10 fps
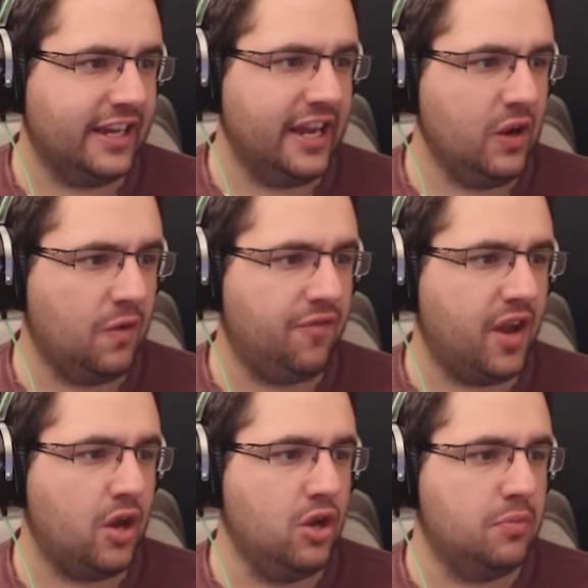Et on
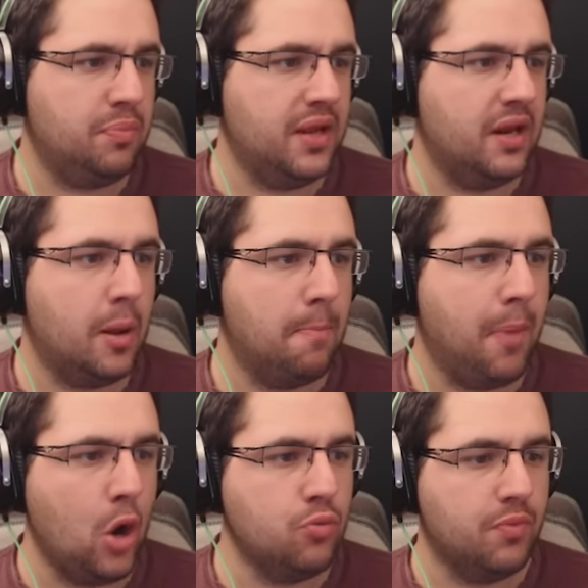fait une pile.
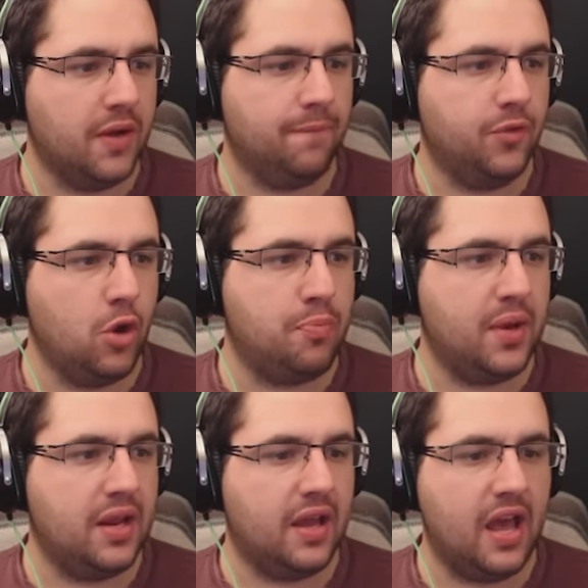Boum! Deux
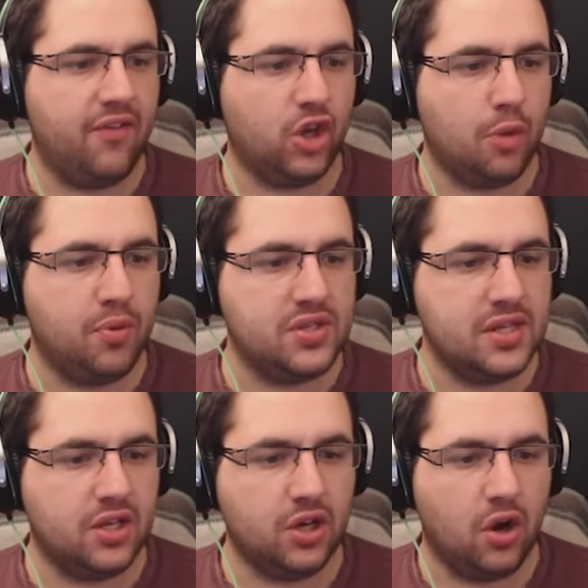piles avec un petit
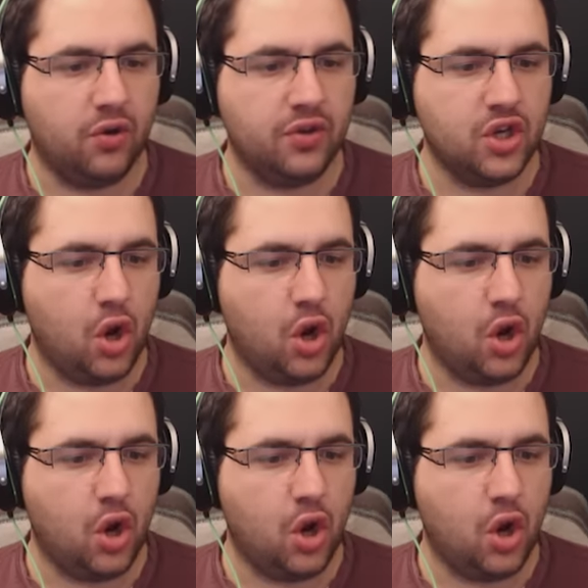silicone.